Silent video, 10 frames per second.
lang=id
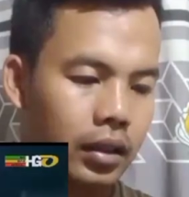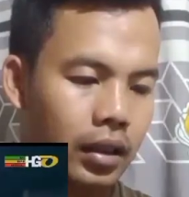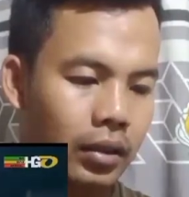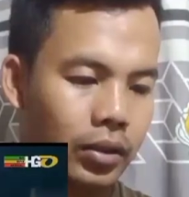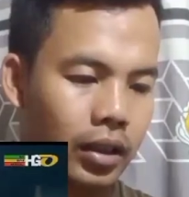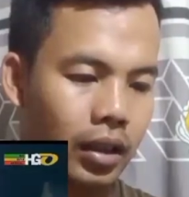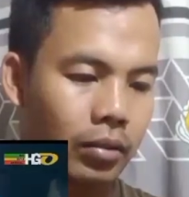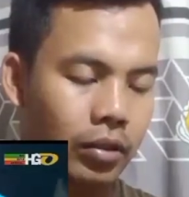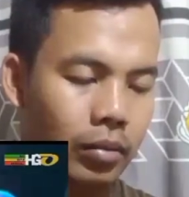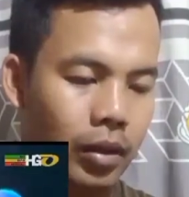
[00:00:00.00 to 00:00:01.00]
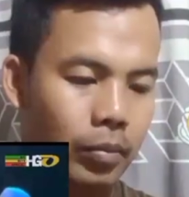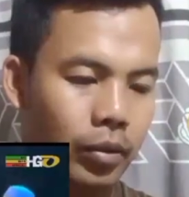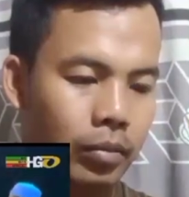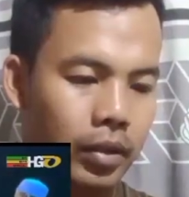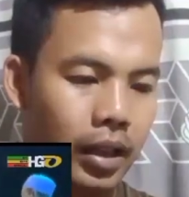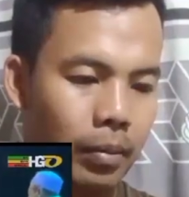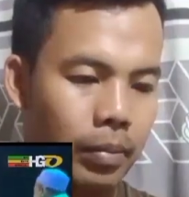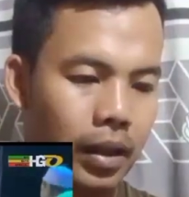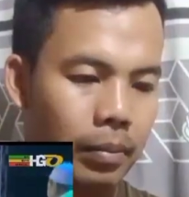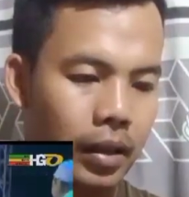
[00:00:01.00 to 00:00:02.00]
dan Ustadz Abdul Somad pun
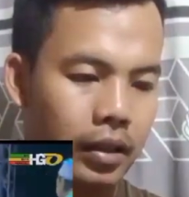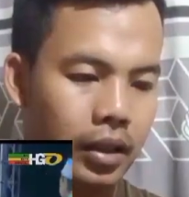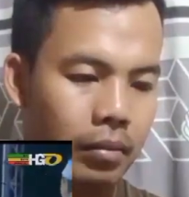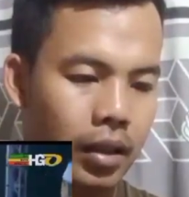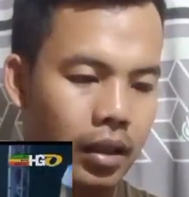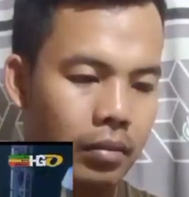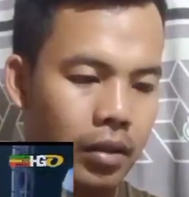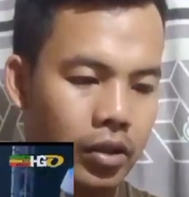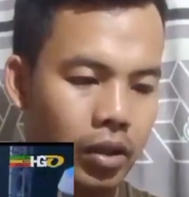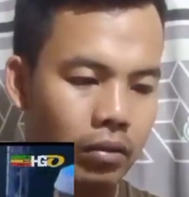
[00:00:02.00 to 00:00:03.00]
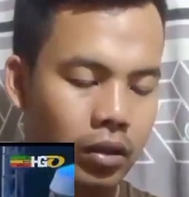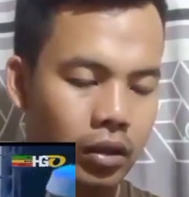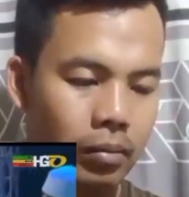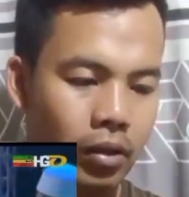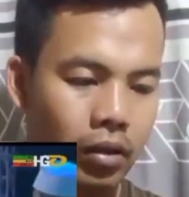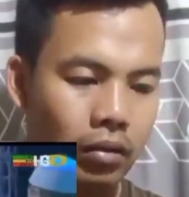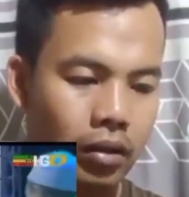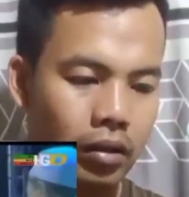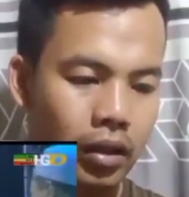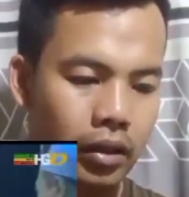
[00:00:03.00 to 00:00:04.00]
menyapa para jamaah Masya Allah
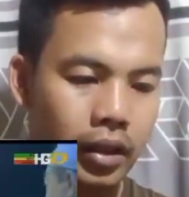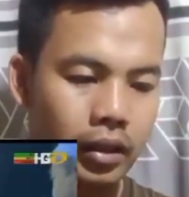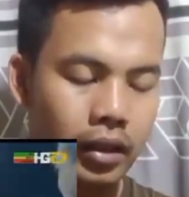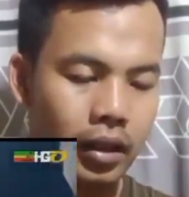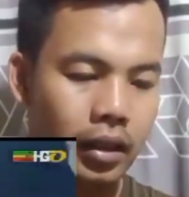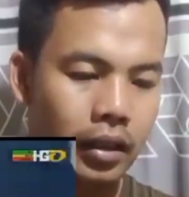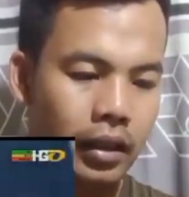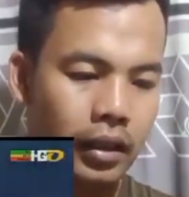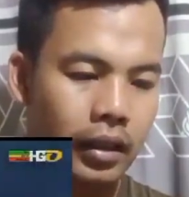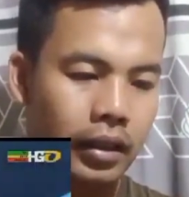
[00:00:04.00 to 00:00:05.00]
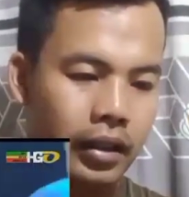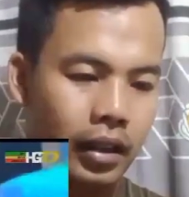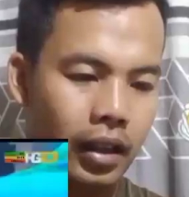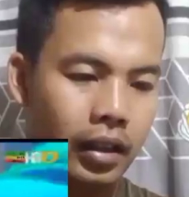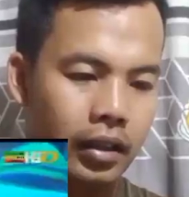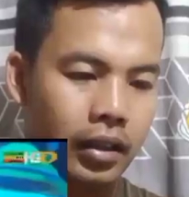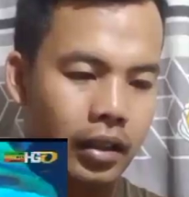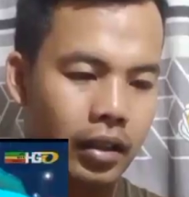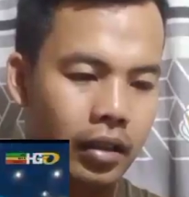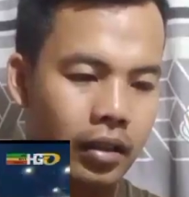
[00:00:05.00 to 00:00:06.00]
Tabarakallah ternyata yang
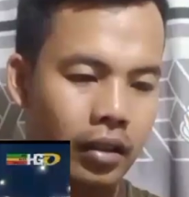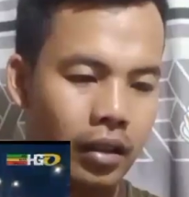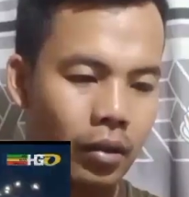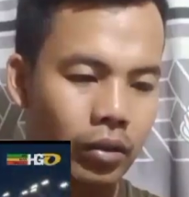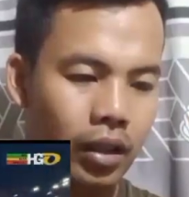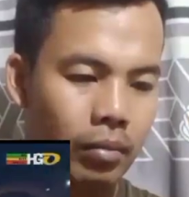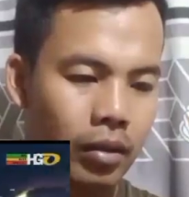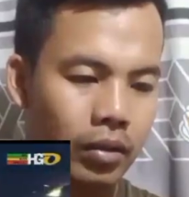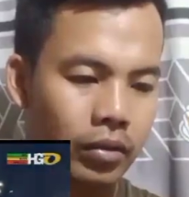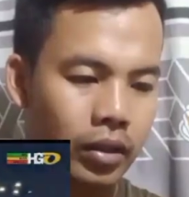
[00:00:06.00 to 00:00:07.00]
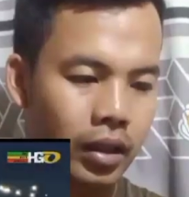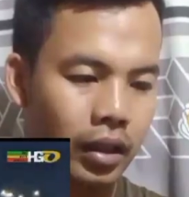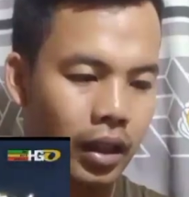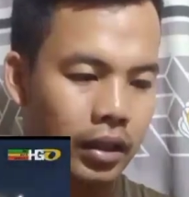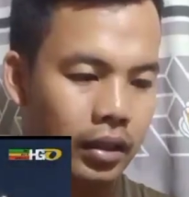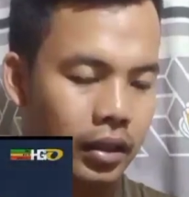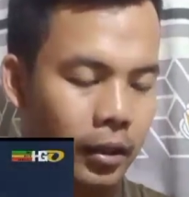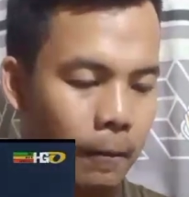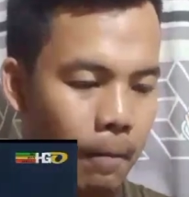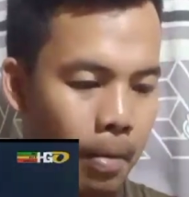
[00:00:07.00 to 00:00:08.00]
hadir lautan manusia guys
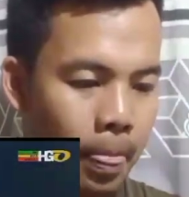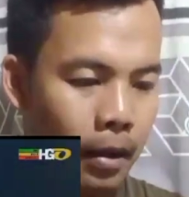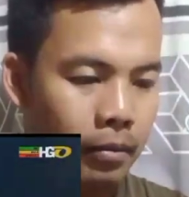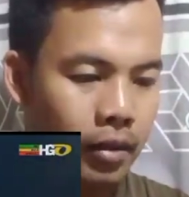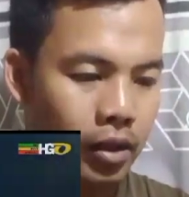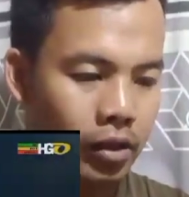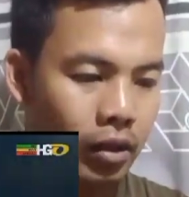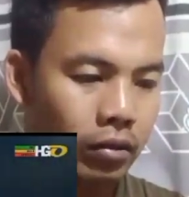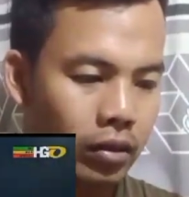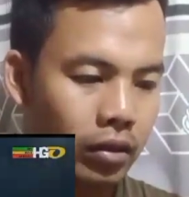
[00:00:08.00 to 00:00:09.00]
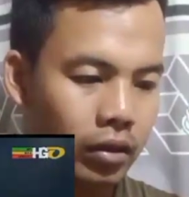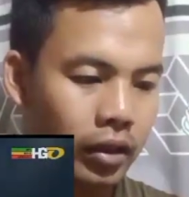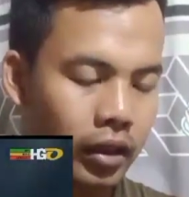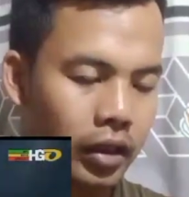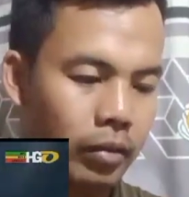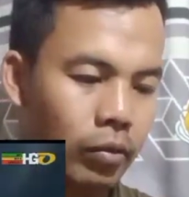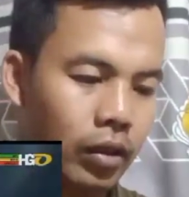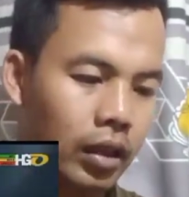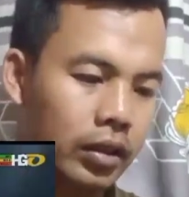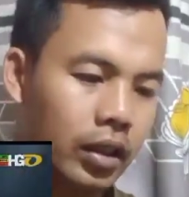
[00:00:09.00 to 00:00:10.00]
Masya Allah ini
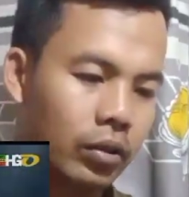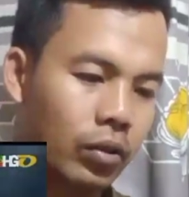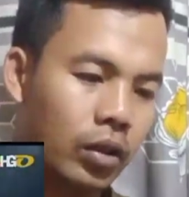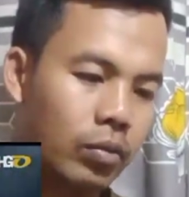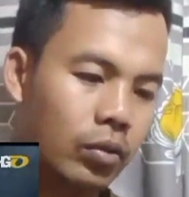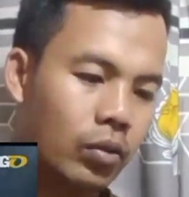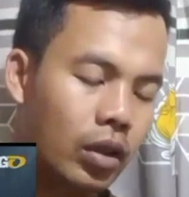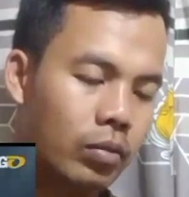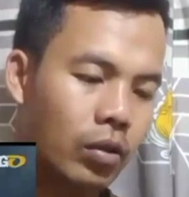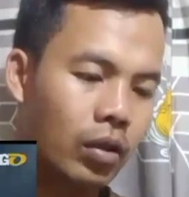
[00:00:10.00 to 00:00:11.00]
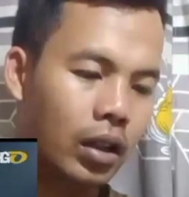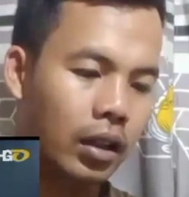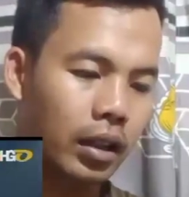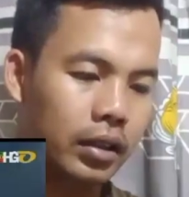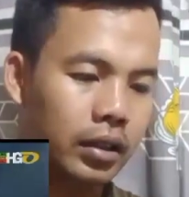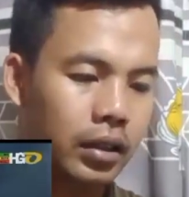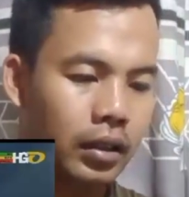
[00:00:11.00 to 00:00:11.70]
bukan 1000-2000 orang guys